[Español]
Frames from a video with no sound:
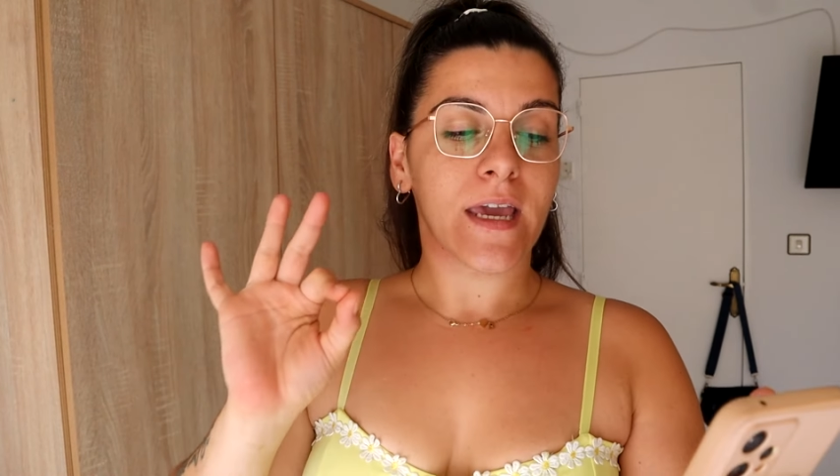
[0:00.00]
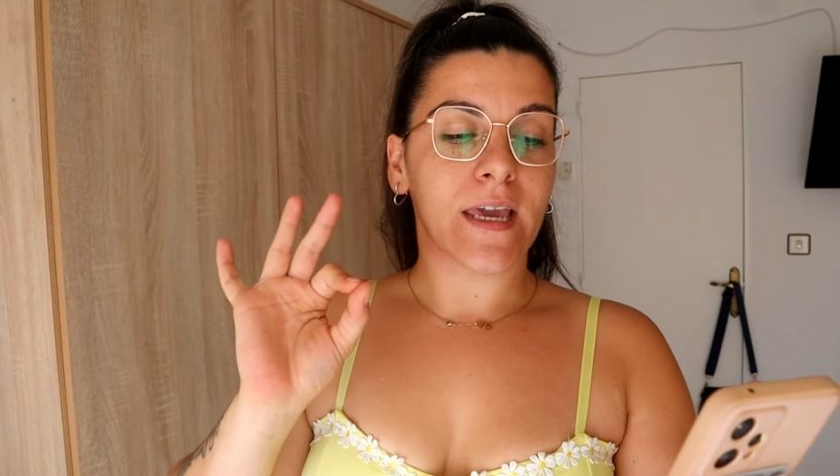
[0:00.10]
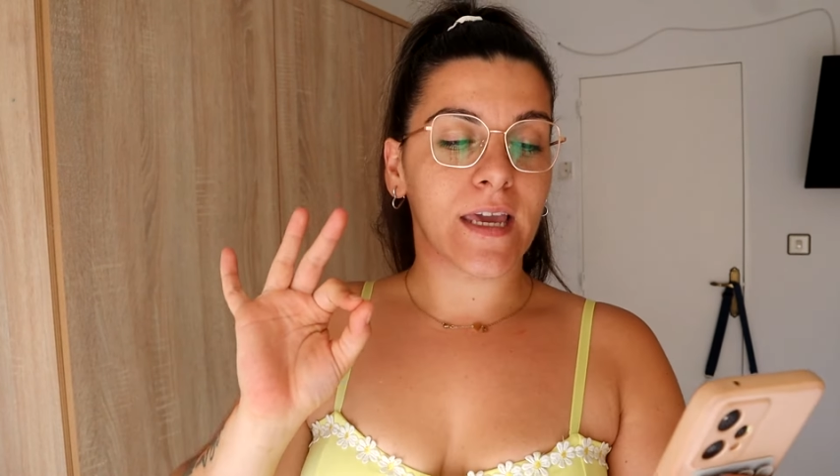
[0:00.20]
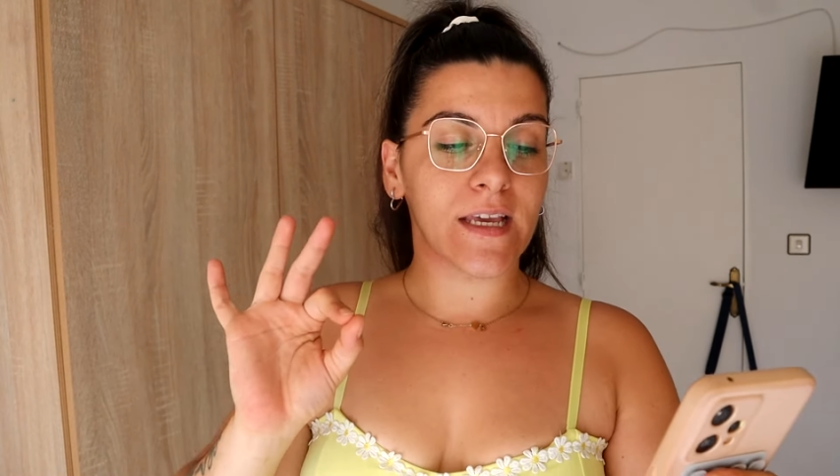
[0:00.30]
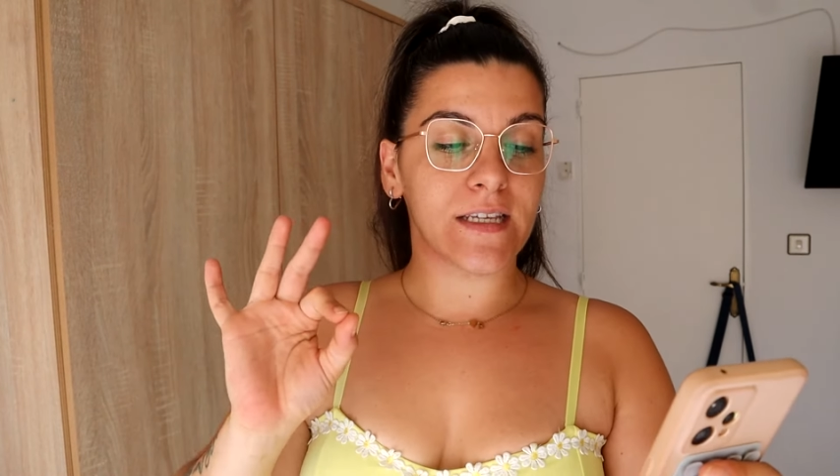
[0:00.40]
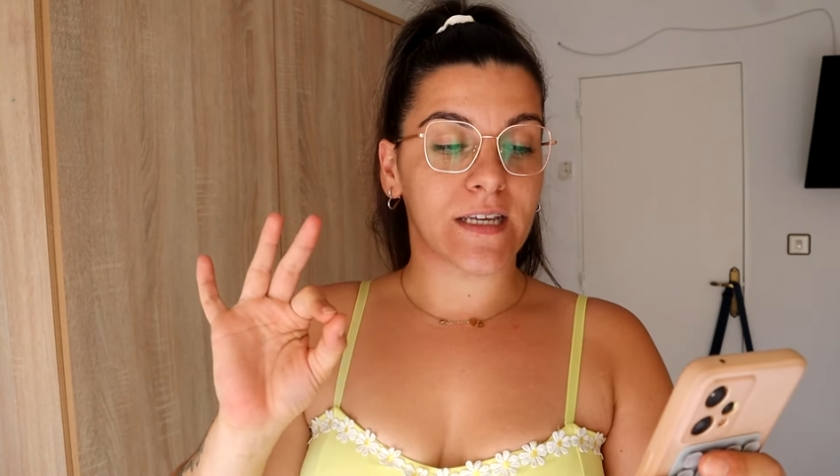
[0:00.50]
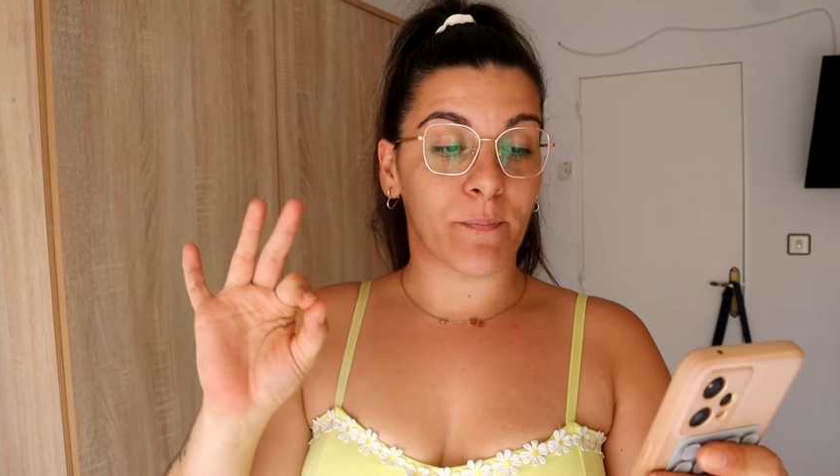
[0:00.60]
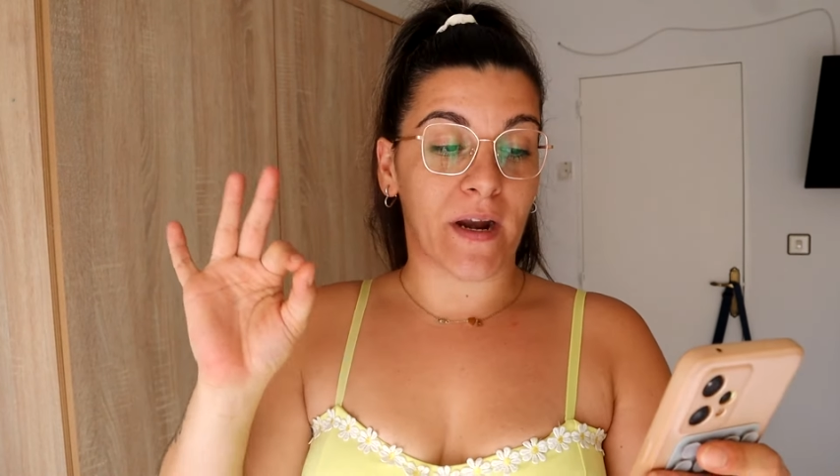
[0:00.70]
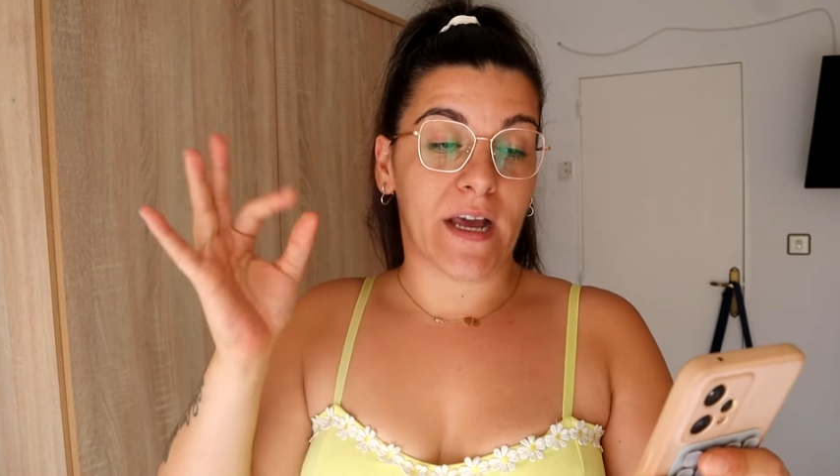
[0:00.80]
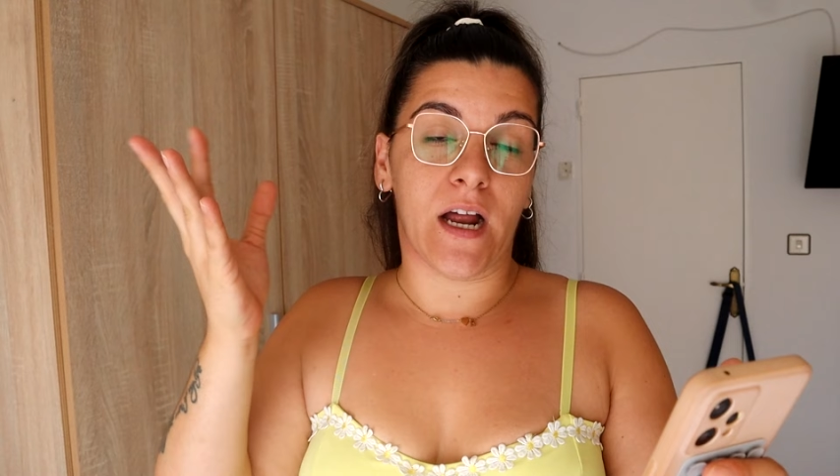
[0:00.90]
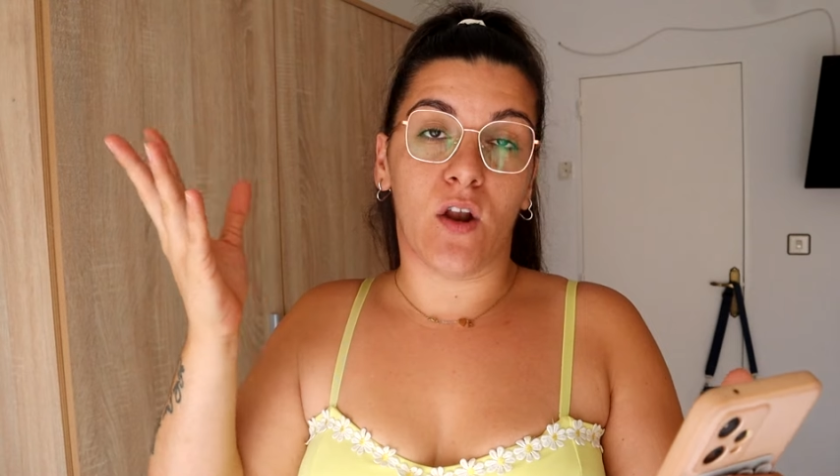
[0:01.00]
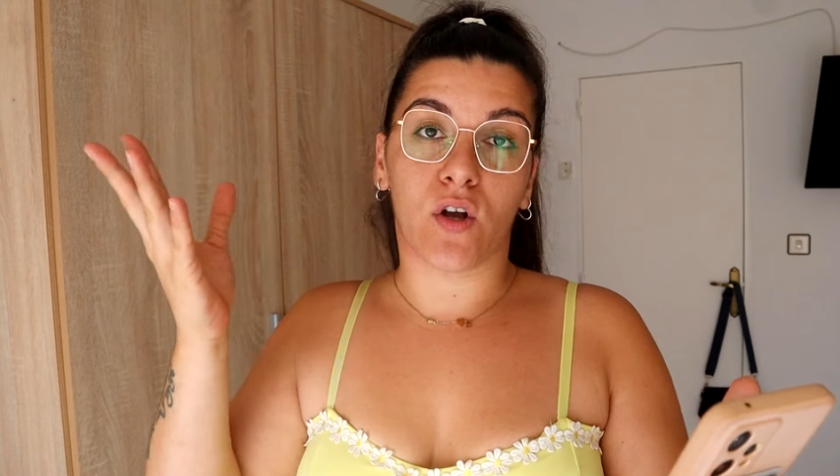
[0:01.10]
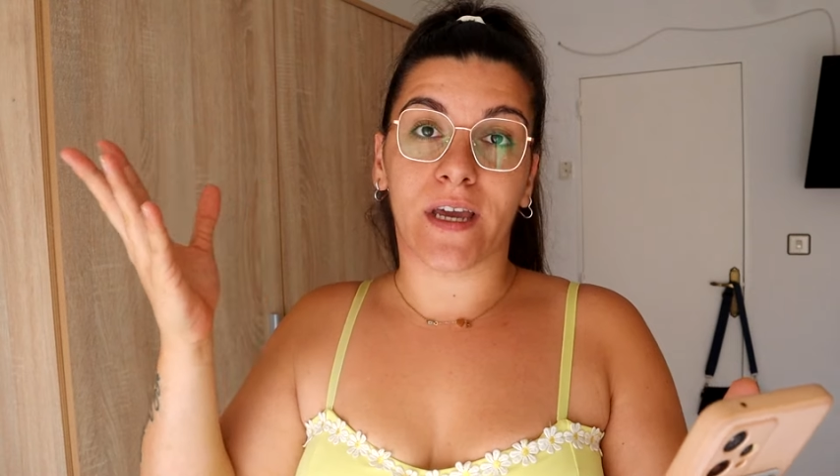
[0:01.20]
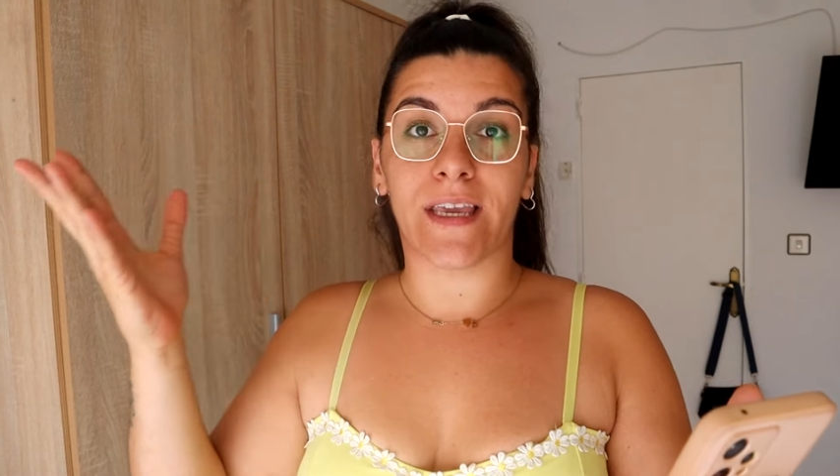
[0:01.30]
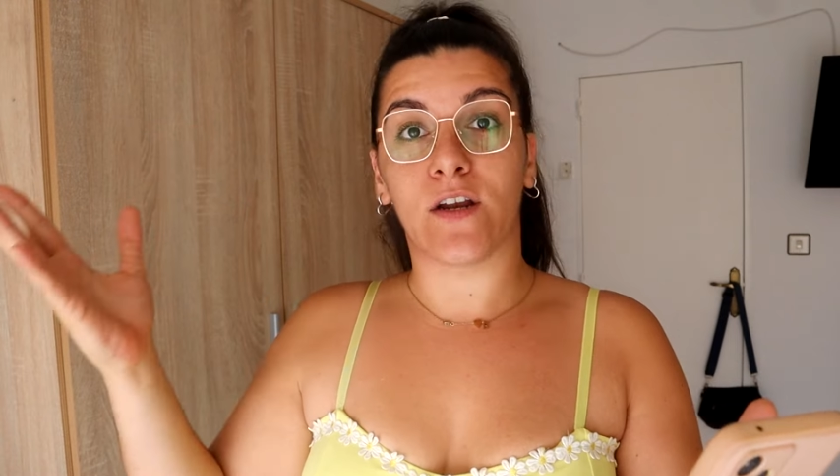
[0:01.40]
y para los
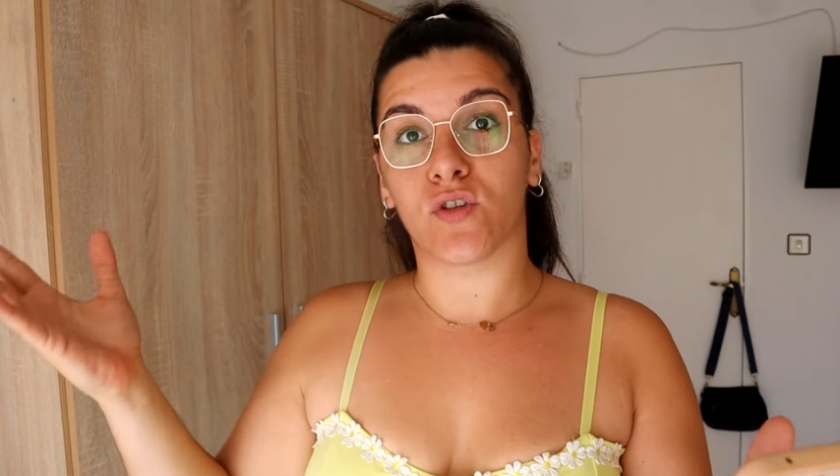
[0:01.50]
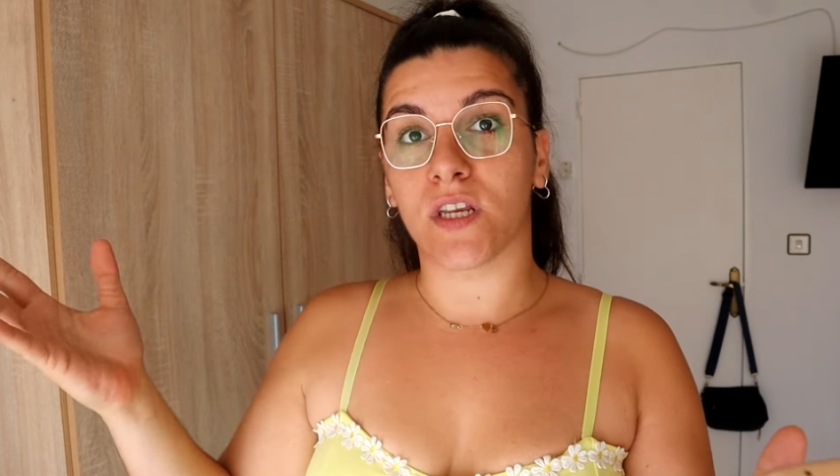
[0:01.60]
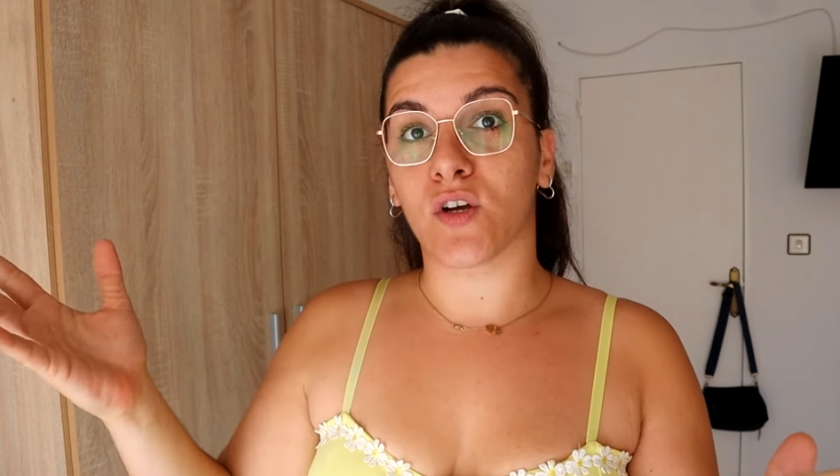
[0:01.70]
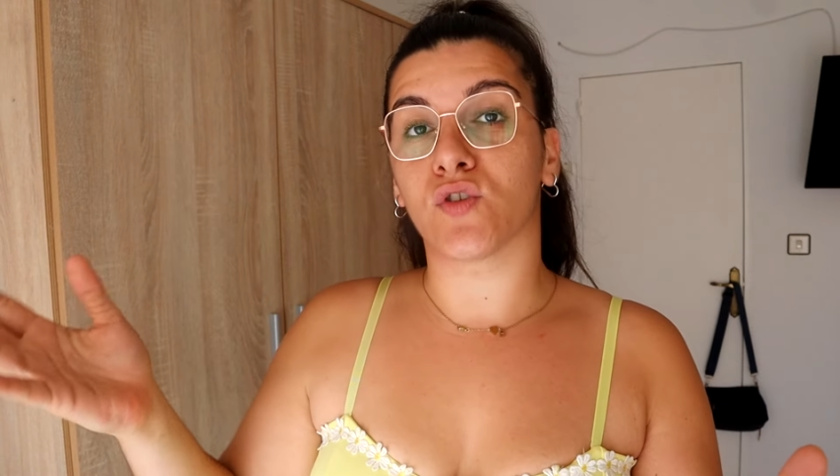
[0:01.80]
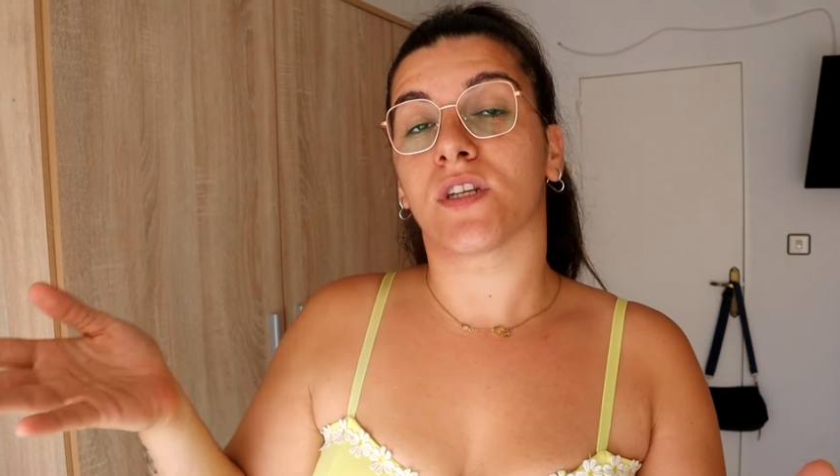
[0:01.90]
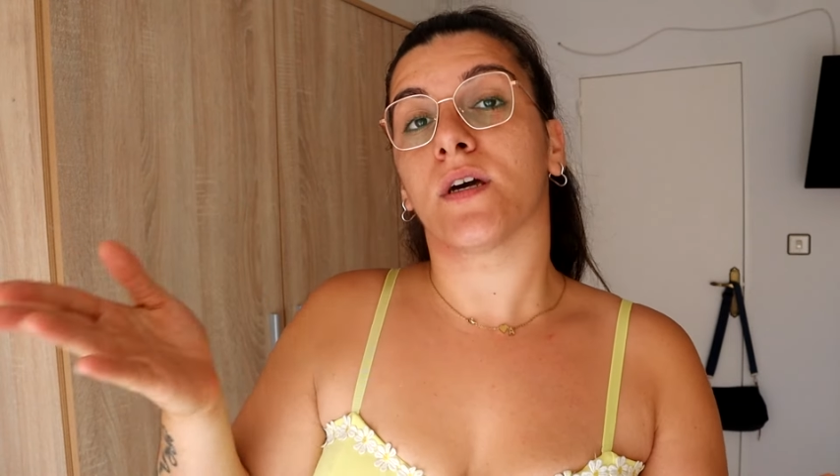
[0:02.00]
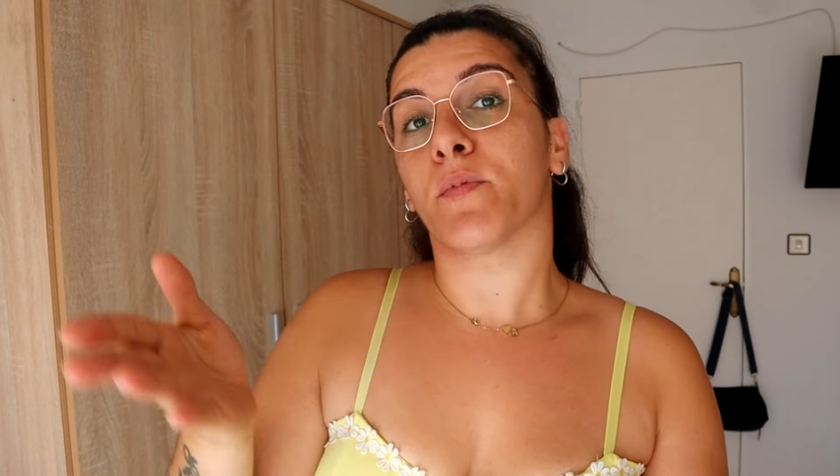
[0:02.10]
que ya lo tienen contratado,